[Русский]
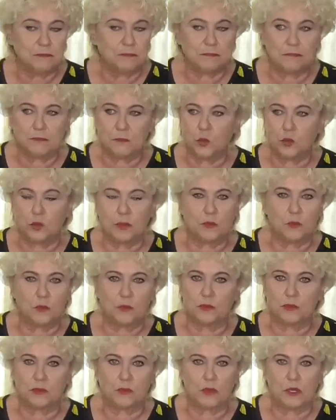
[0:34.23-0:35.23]
ну,
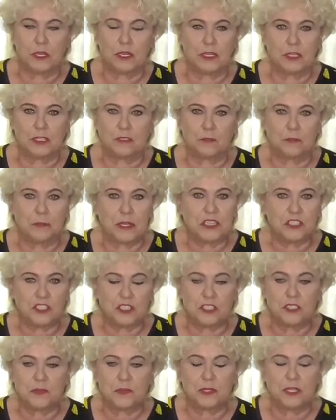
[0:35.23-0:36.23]
ему сколько лет, 5-6